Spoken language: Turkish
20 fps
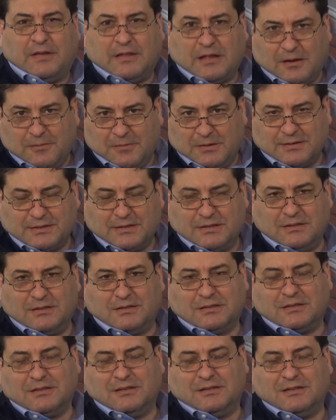
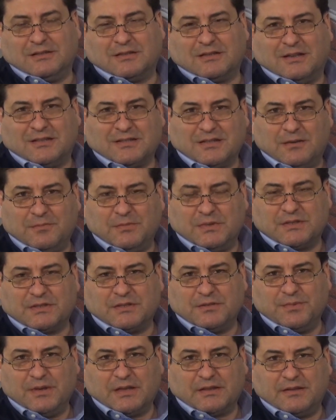Fenerbahçe'nin e,
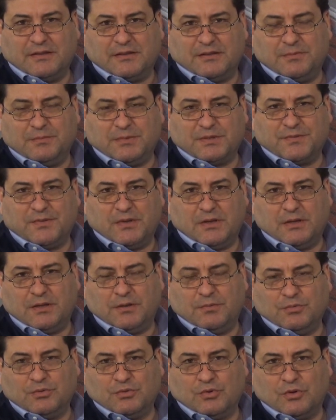kazanmasını beklediğimiz
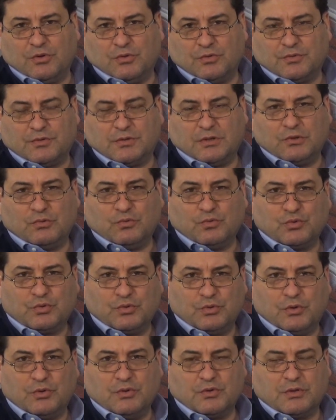ve bu doğrultuda
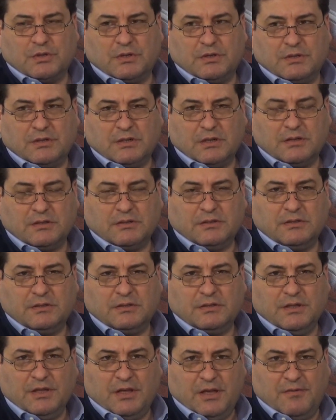uzun oyuncularından
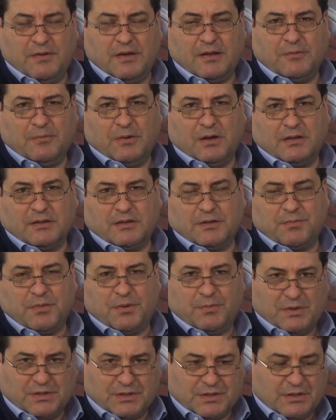e, iyi verim aldığı
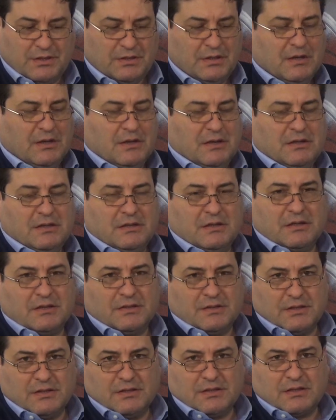bir maçı e,
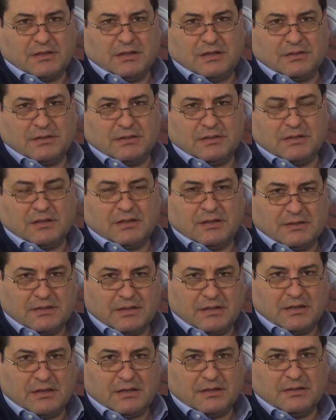Kızıldız karşısında
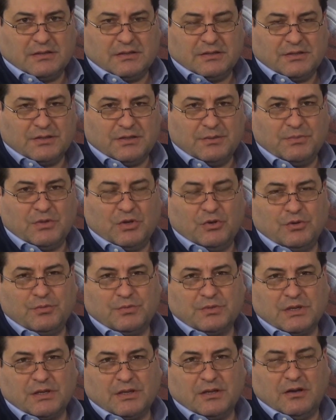kazanarak şimdi
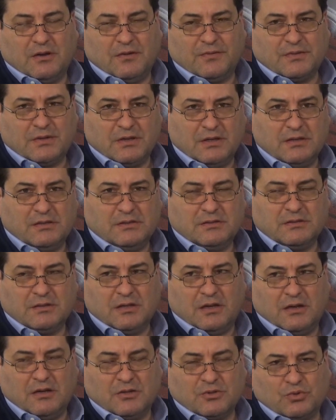önümüzdeki hafta
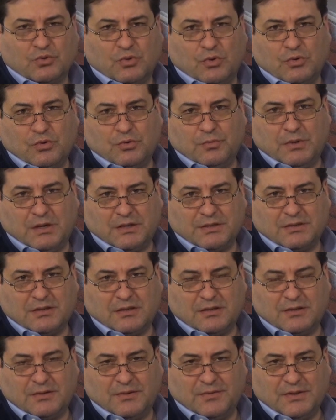daha zorlu
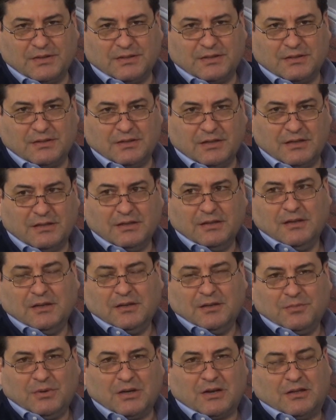maçlar arifesinde
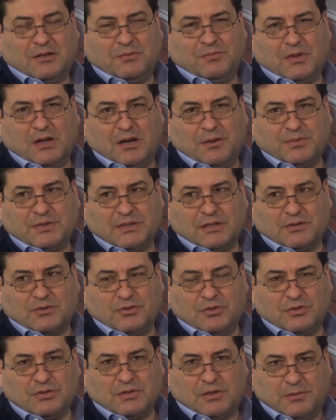bakalım ne yapacak
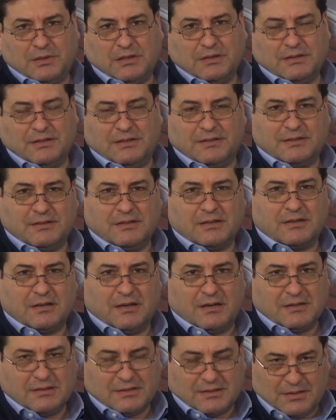diyoruz ama
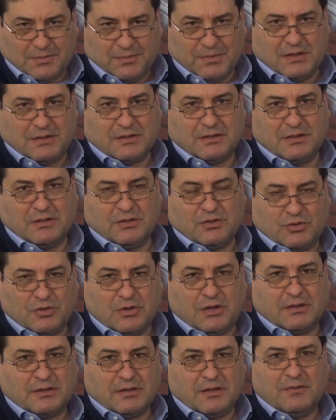istikrarın simgesi
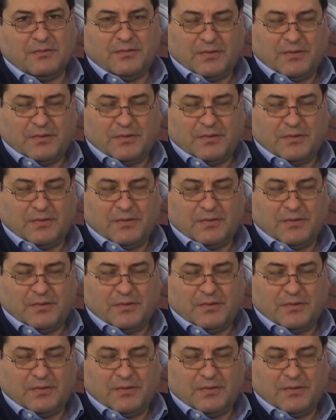şu anda